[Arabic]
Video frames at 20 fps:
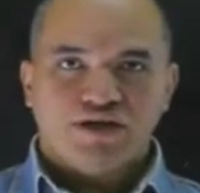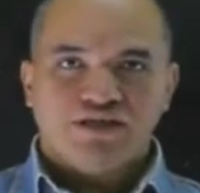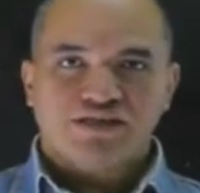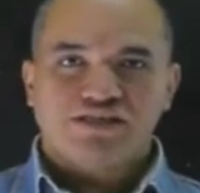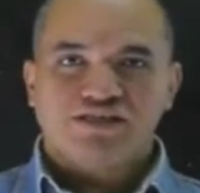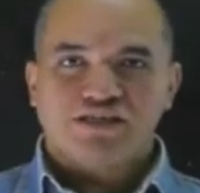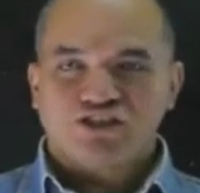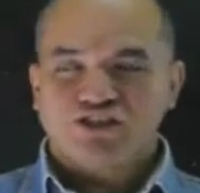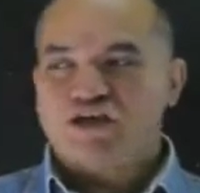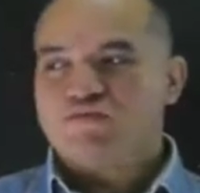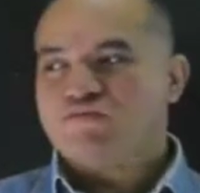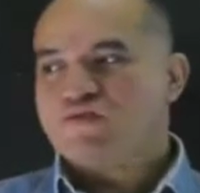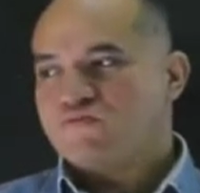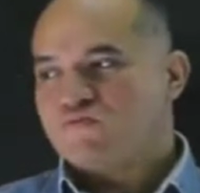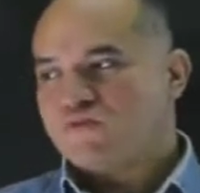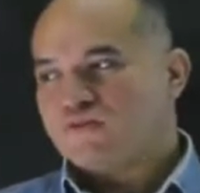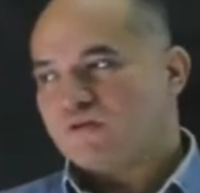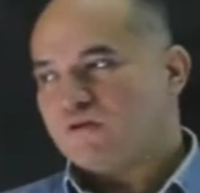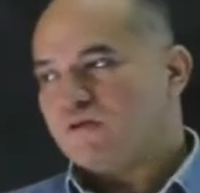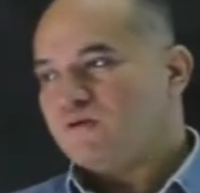استكشاف
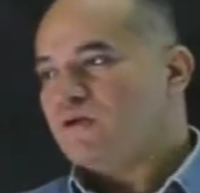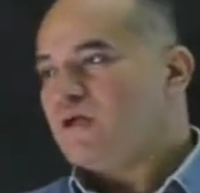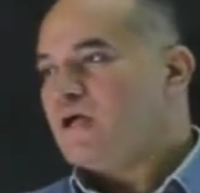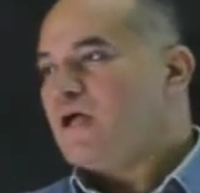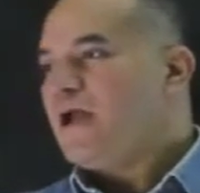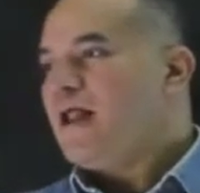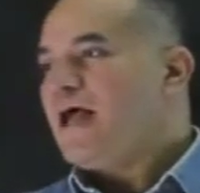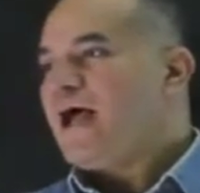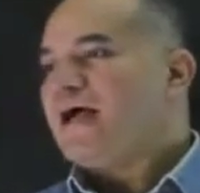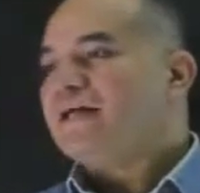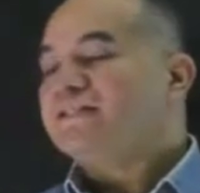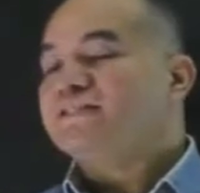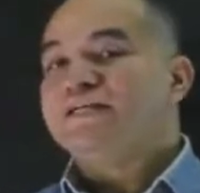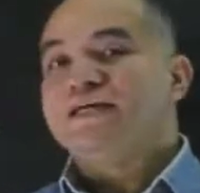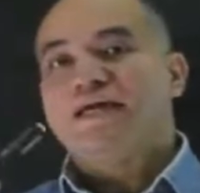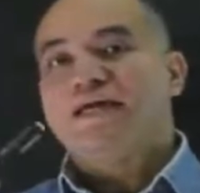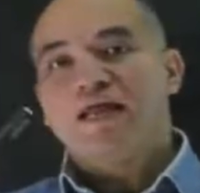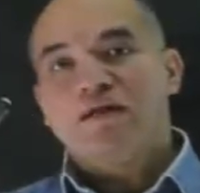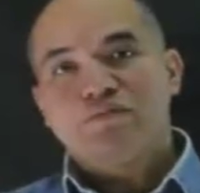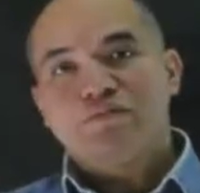الفضاء عندي
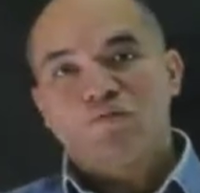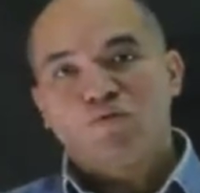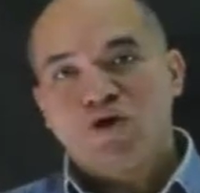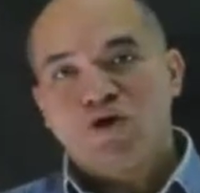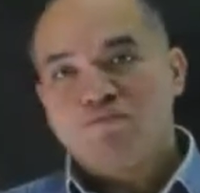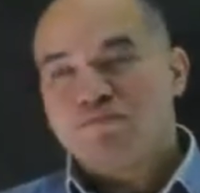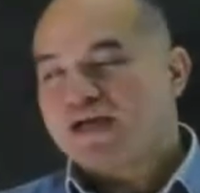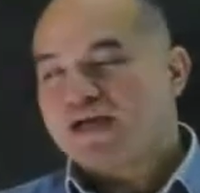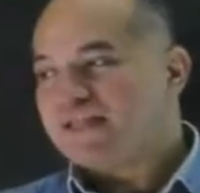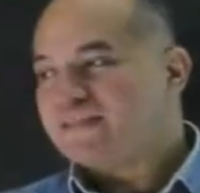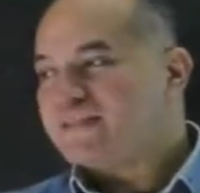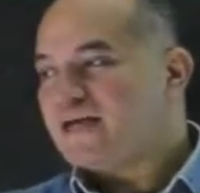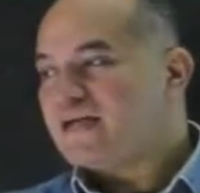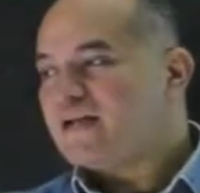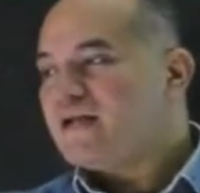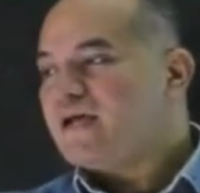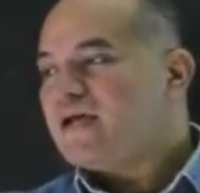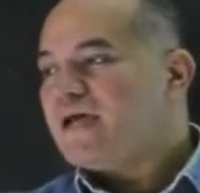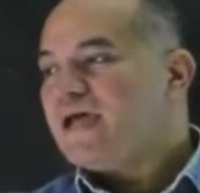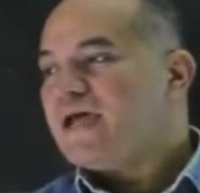كلمة مهمة
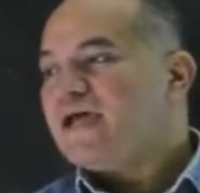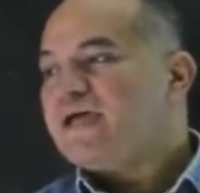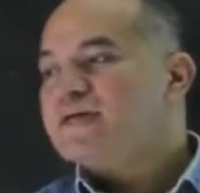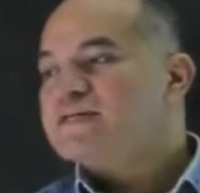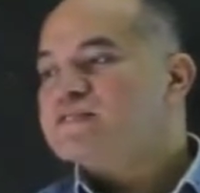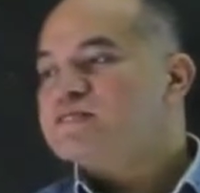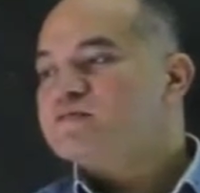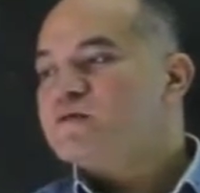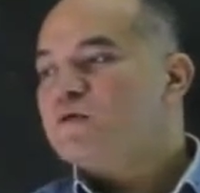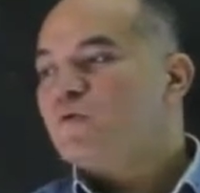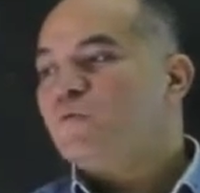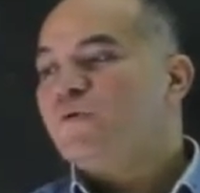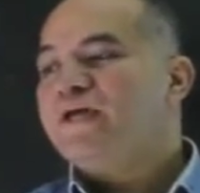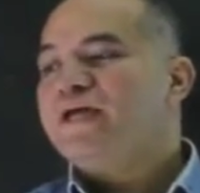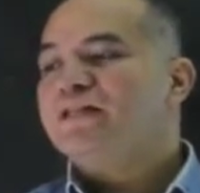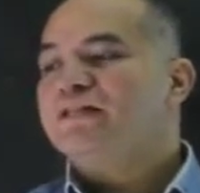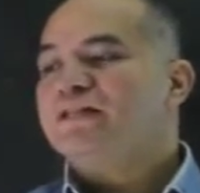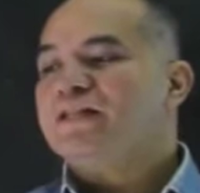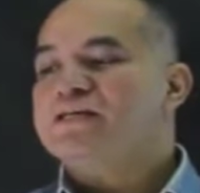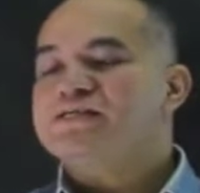جدا هي
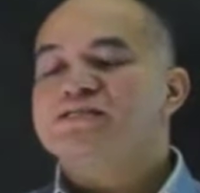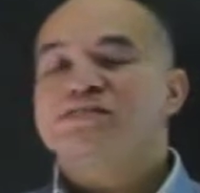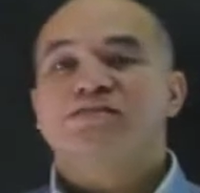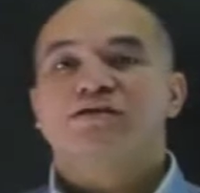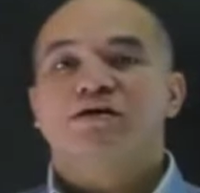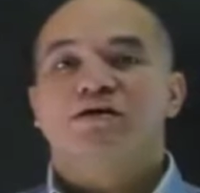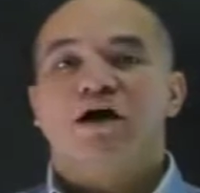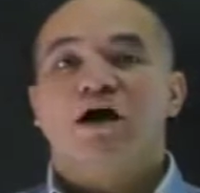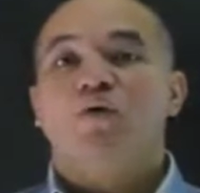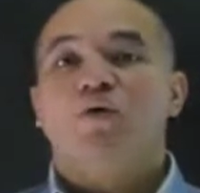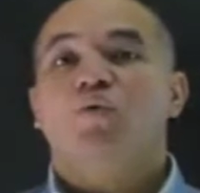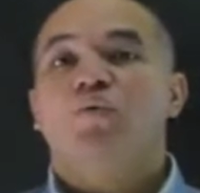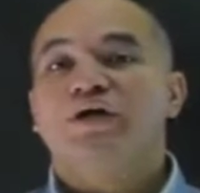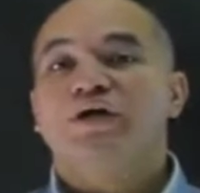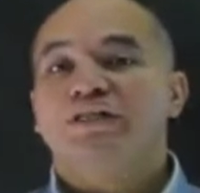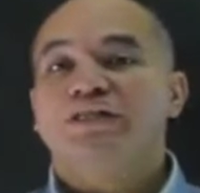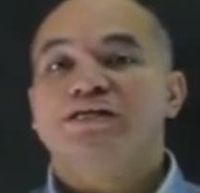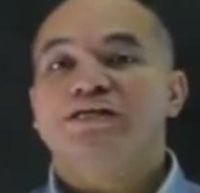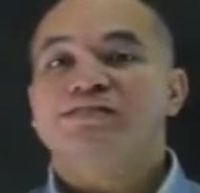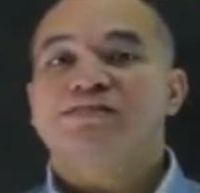ويتلس أو
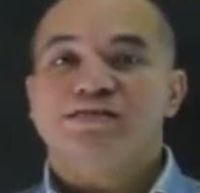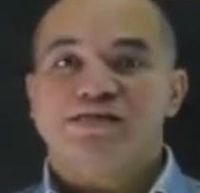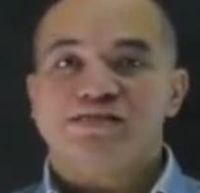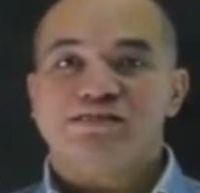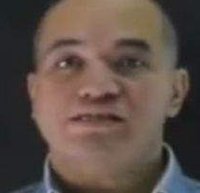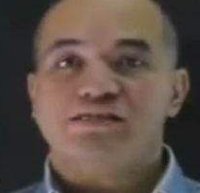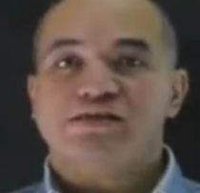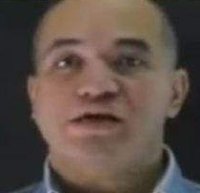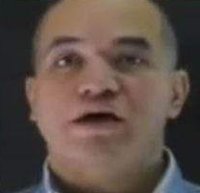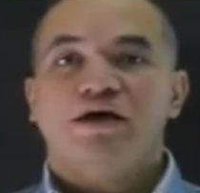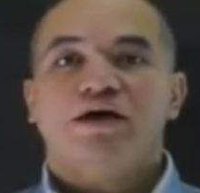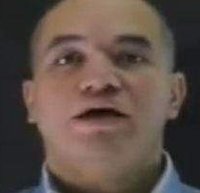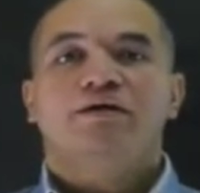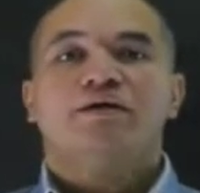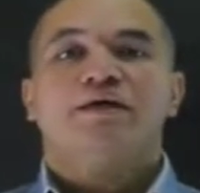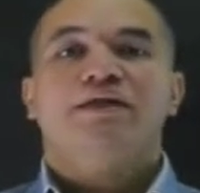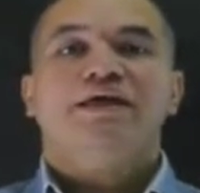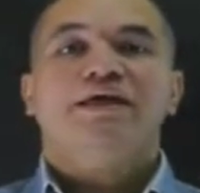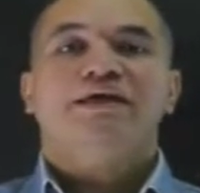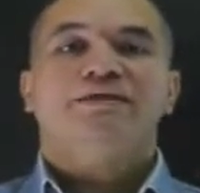ويتلسنس
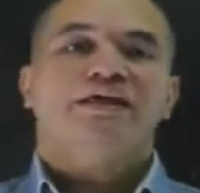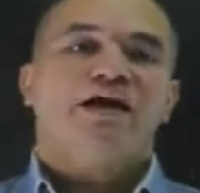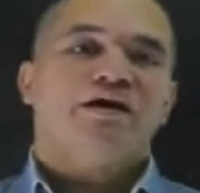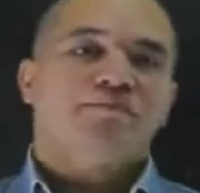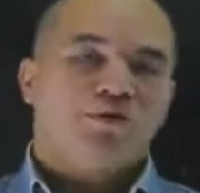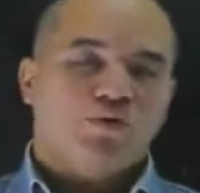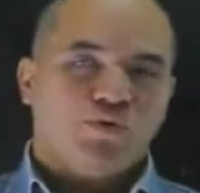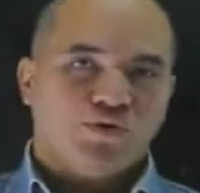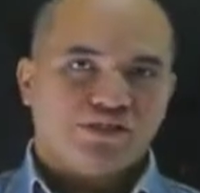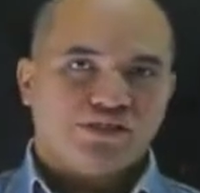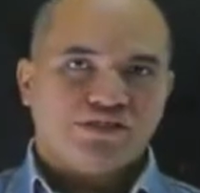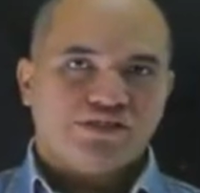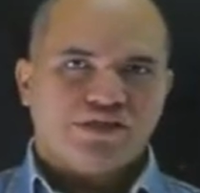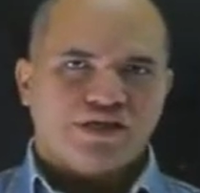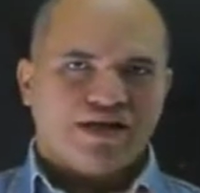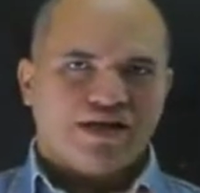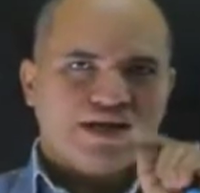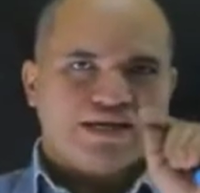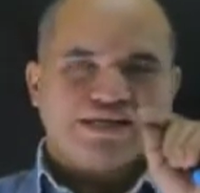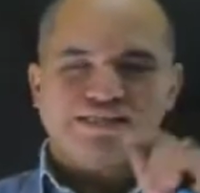انعدام الوزن
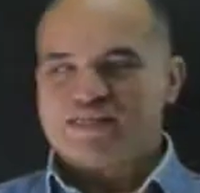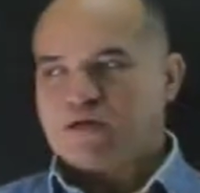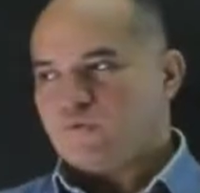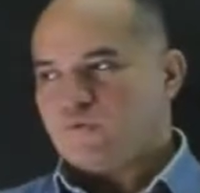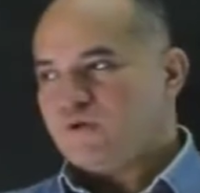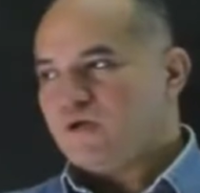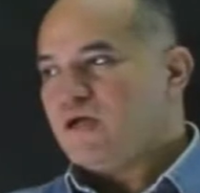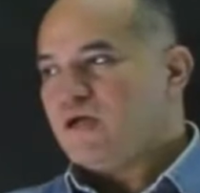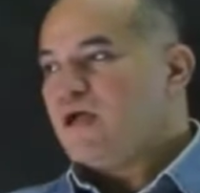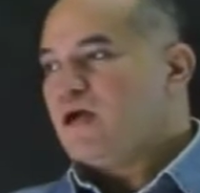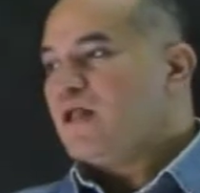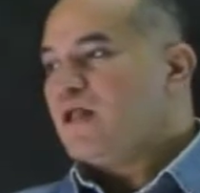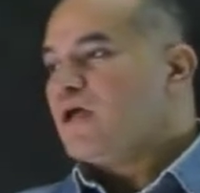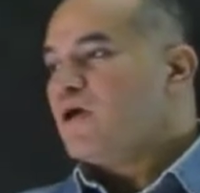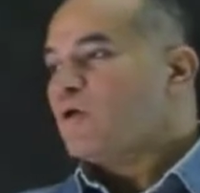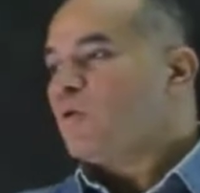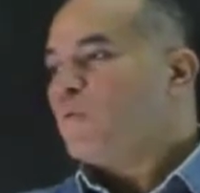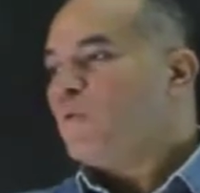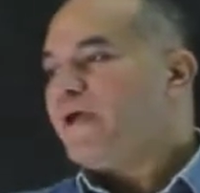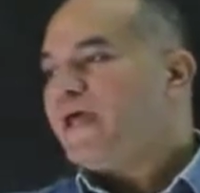ركز قوي
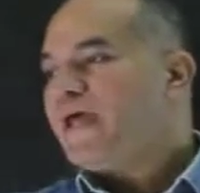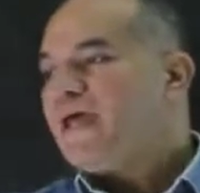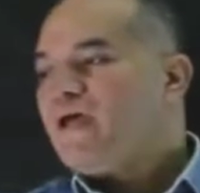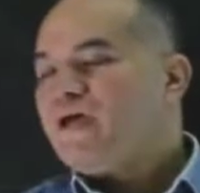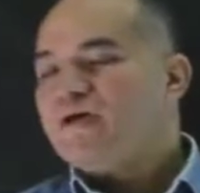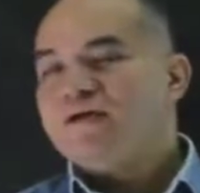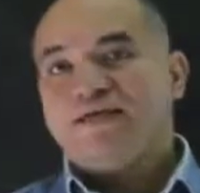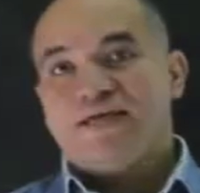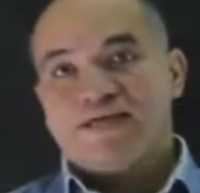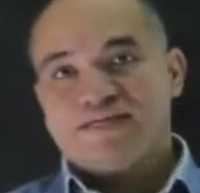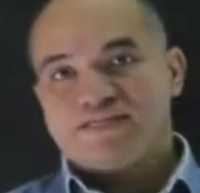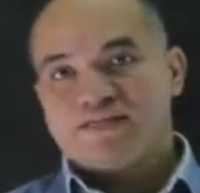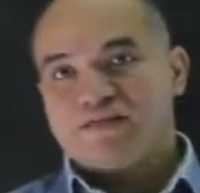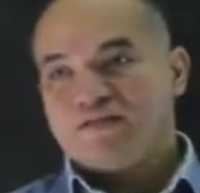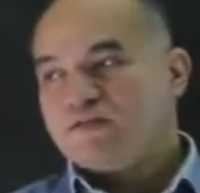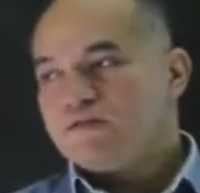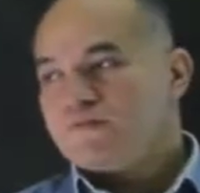وي يزن